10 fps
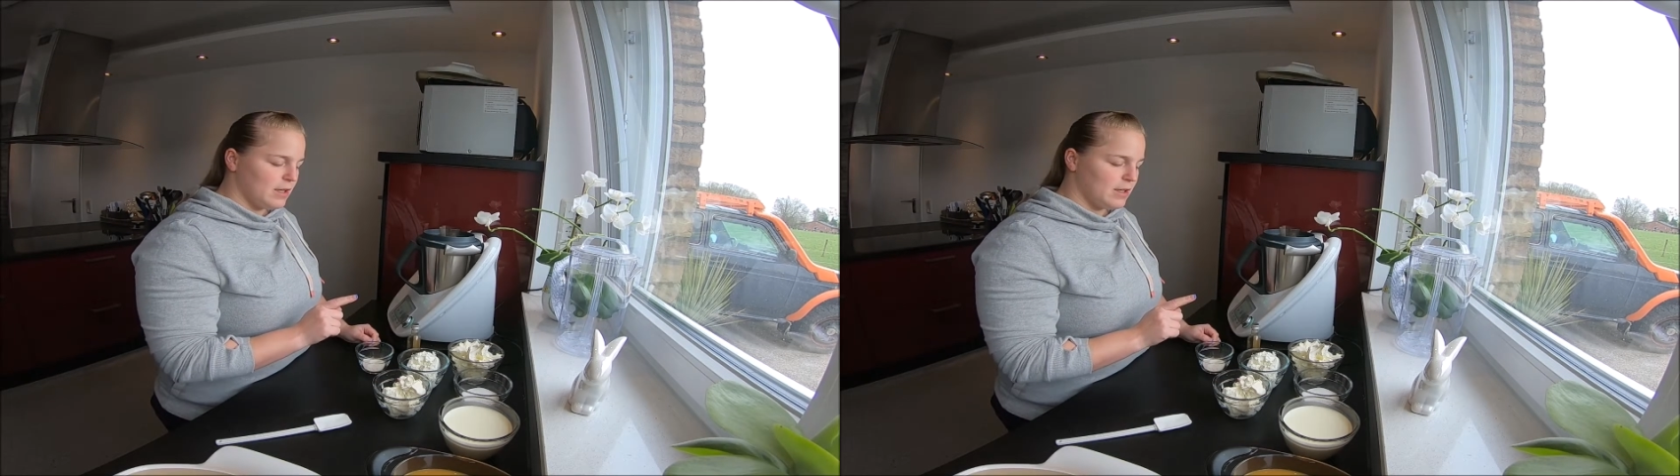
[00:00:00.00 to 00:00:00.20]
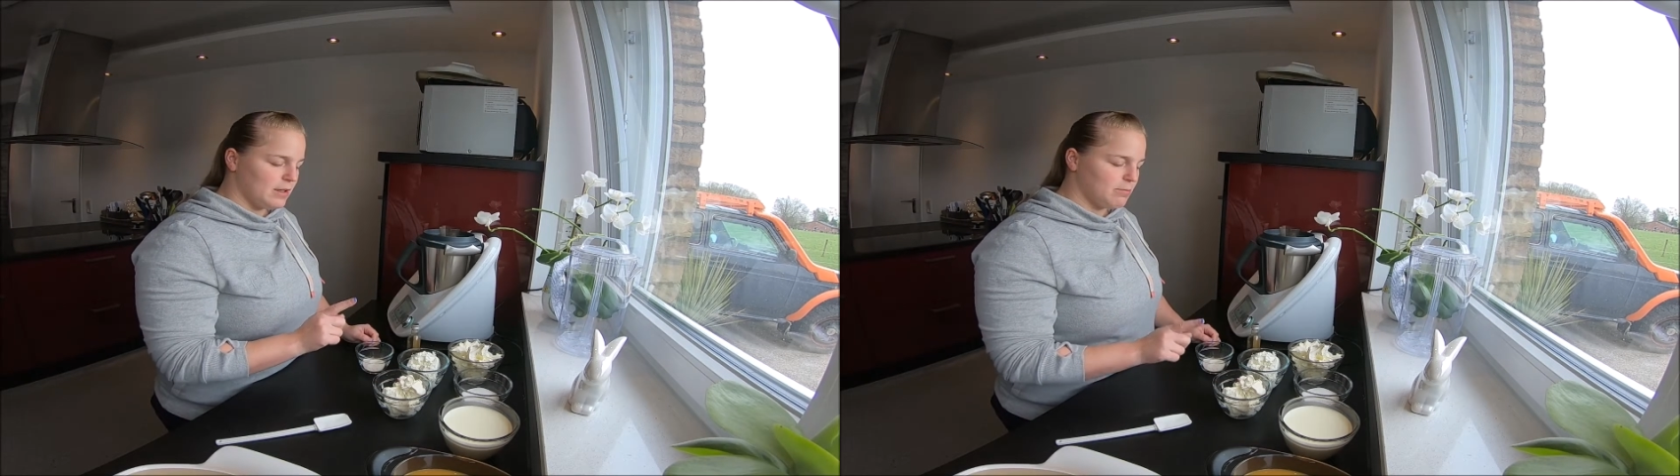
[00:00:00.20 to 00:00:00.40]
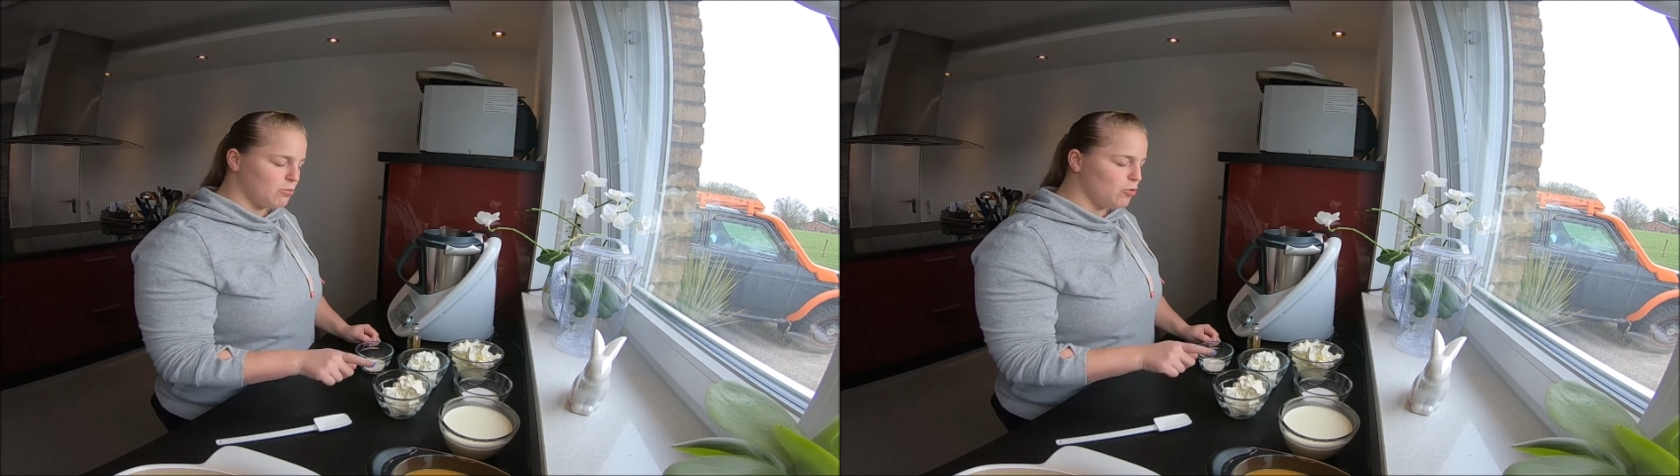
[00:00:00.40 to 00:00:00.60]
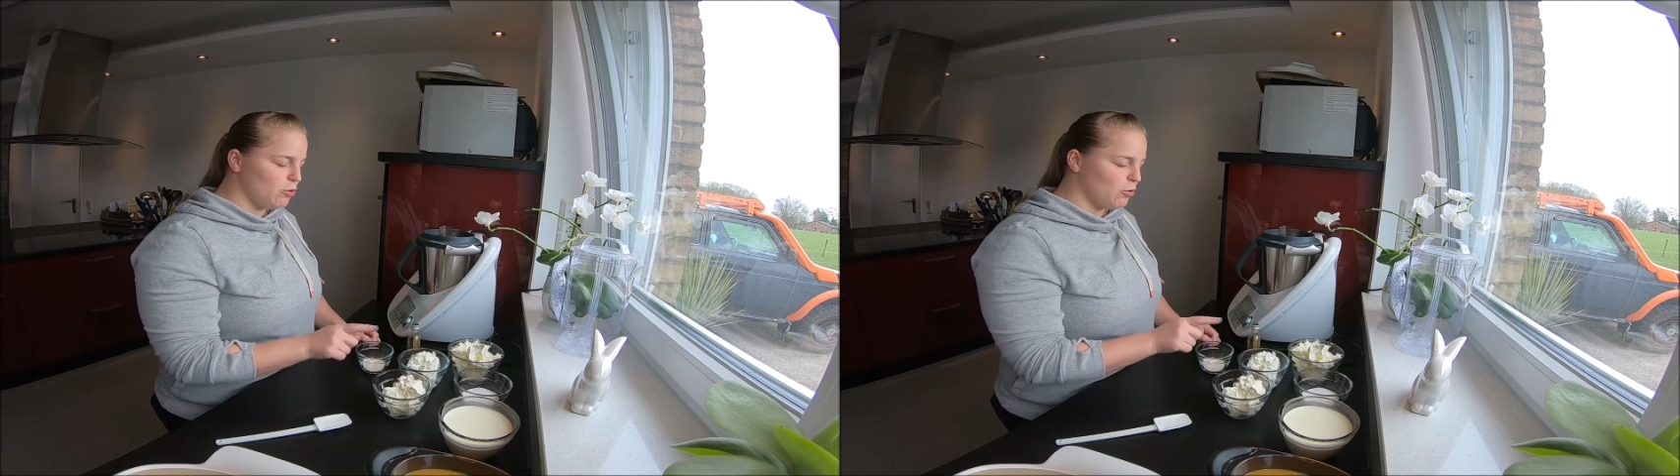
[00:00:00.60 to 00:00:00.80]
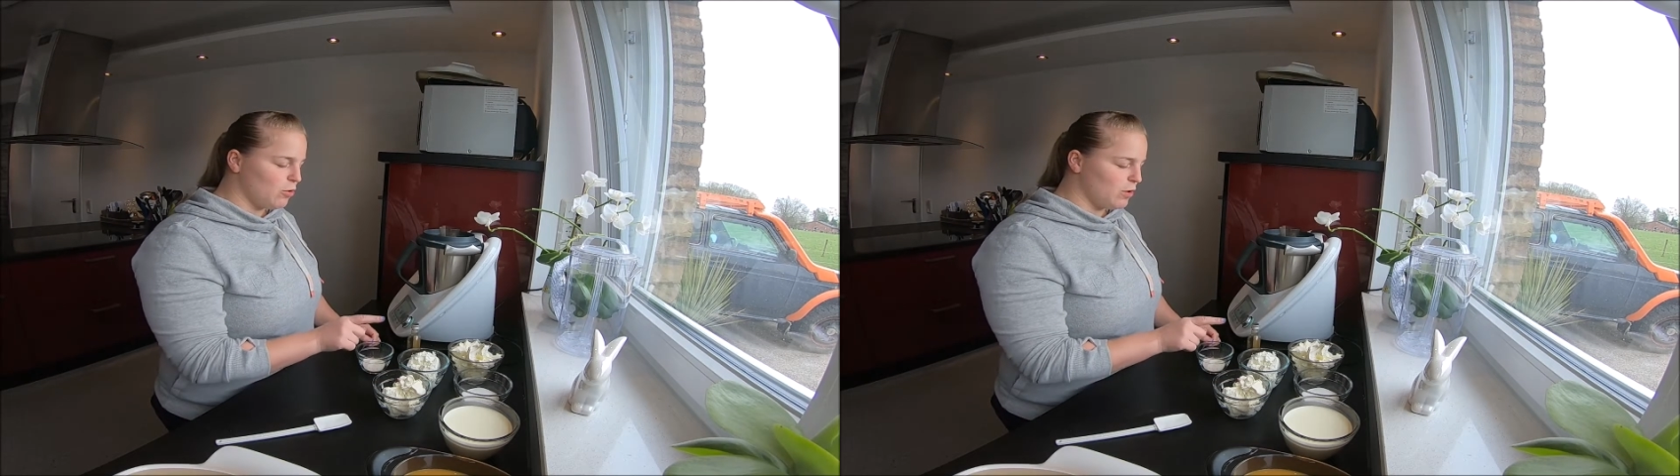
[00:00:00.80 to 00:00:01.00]
ähm,
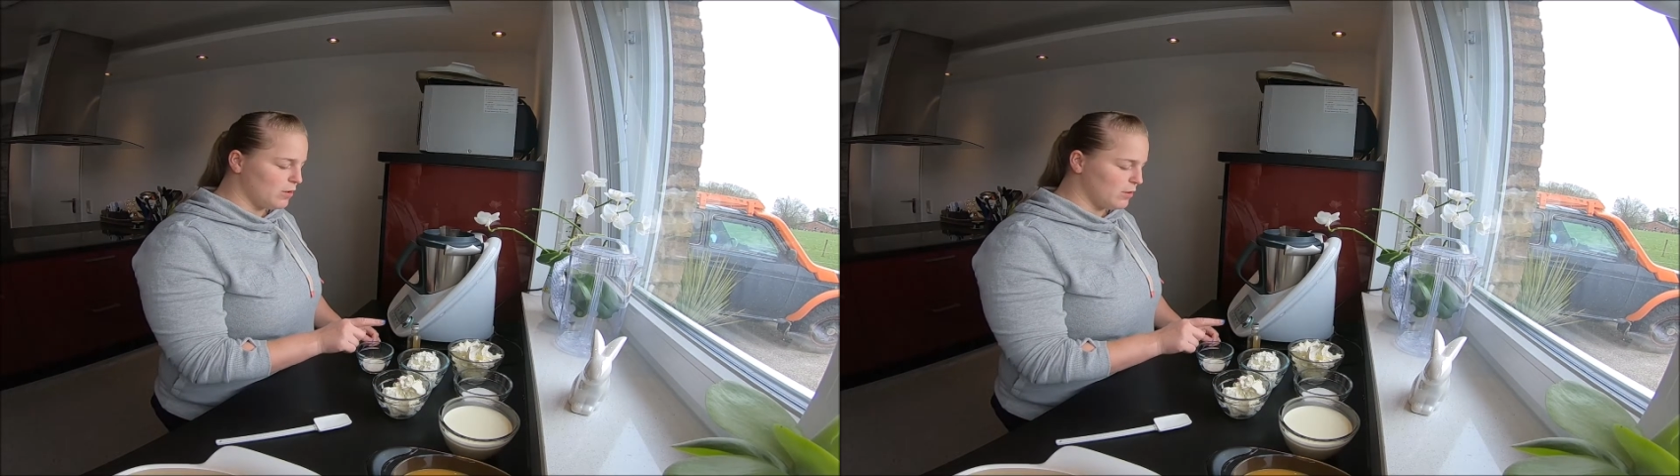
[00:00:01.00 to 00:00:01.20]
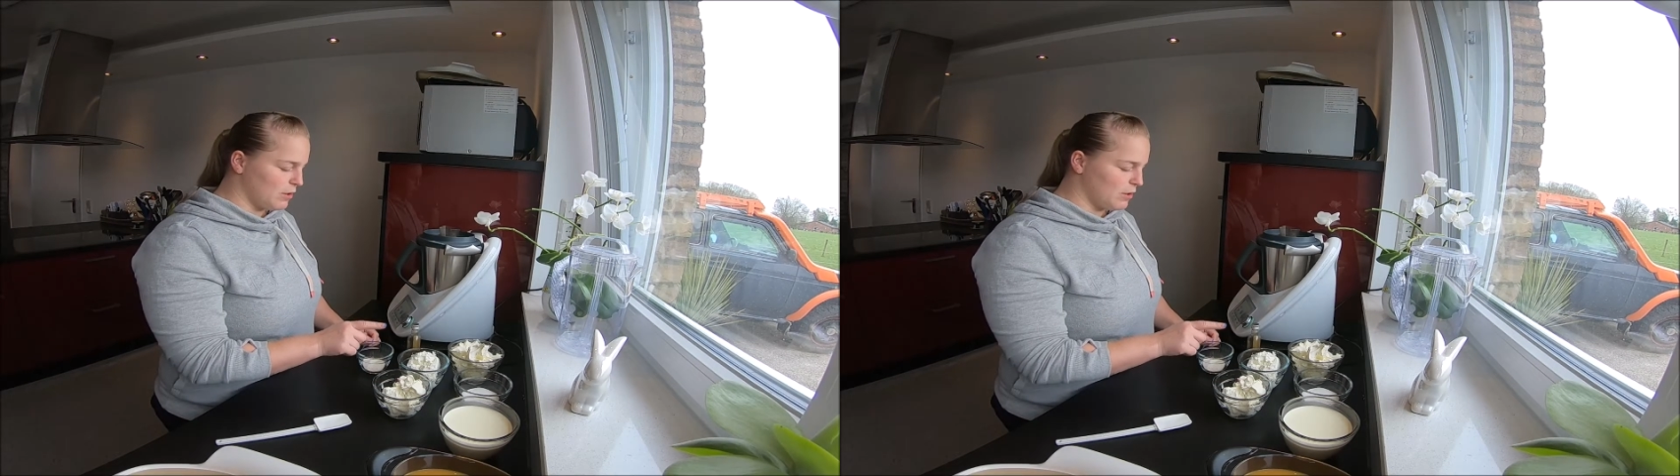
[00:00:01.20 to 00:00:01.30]
Buko,